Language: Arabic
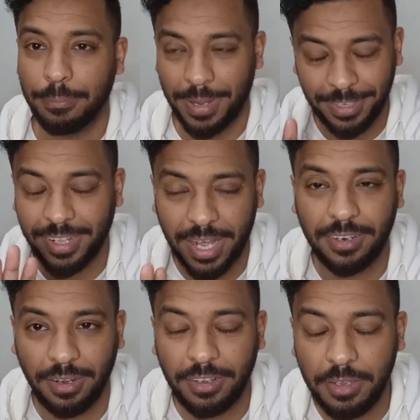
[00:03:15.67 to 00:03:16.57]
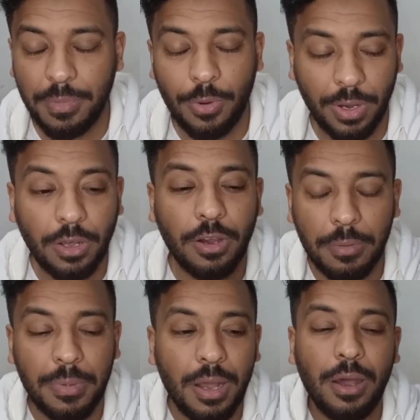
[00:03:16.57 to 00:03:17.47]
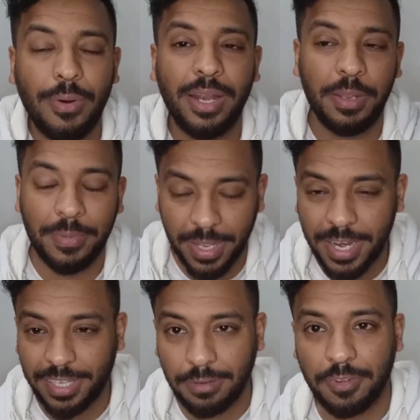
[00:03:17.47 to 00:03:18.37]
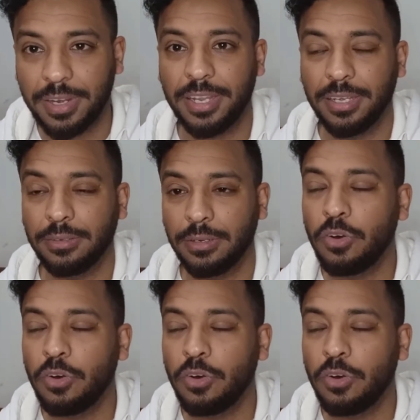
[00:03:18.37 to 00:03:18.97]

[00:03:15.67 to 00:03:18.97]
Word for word: بعيدا عن القيمة والقامة والإمكانيات الفنية